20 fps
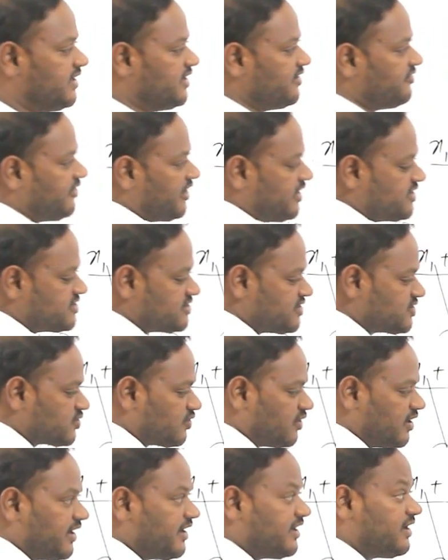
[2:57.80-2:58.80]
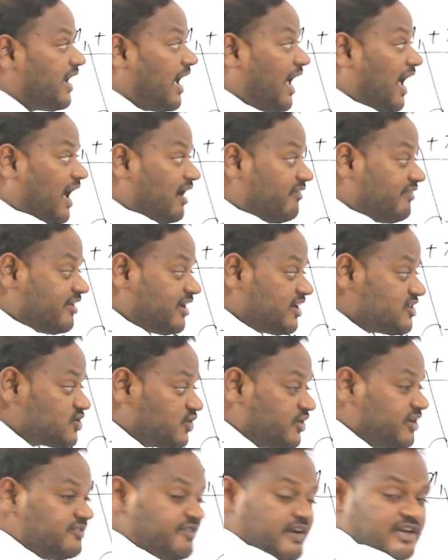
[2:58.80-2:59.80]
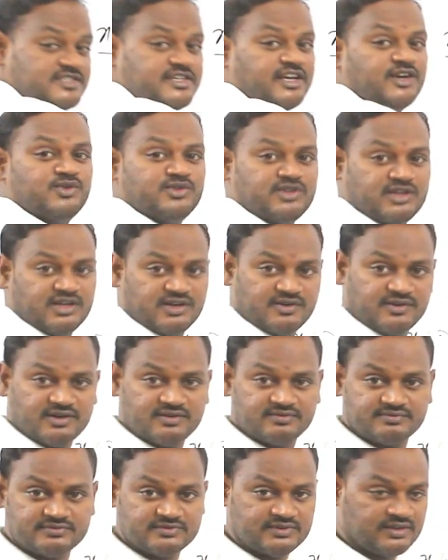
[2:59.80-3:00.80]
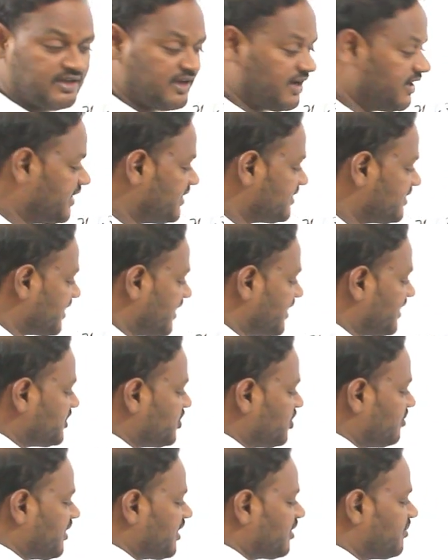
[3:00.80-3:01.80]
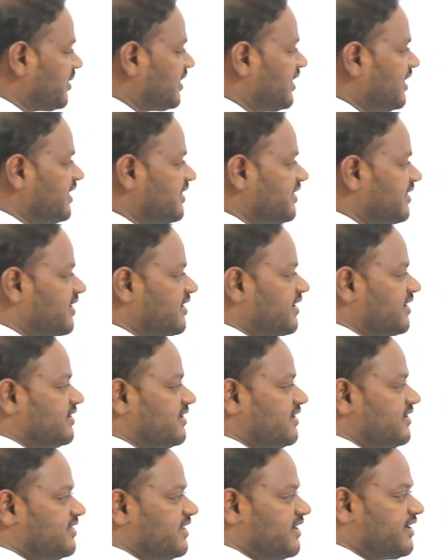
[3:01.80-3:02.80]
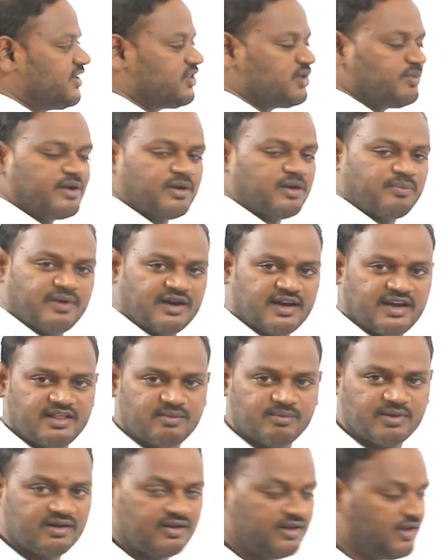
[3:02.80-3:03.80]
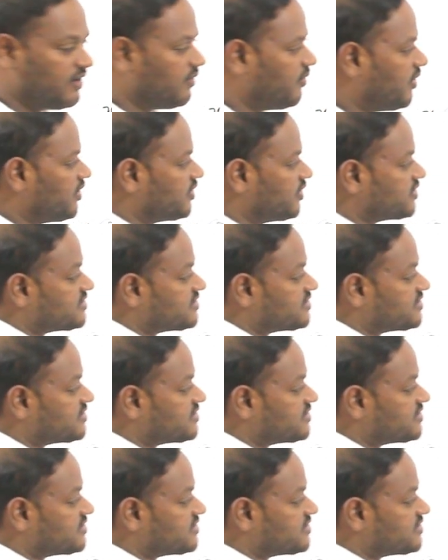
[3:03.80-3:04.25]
డిఫరెన్స్ తీసుకోవాలంటే యావరేజ్లో డిఫరెన్స్ అడుగుతున్నాడు వాడు అంటే ఈ థర్టీతో మనకు పని లేదు ఇంకా ఈ థర్టీతో మనకు పని లేదు మా వాడు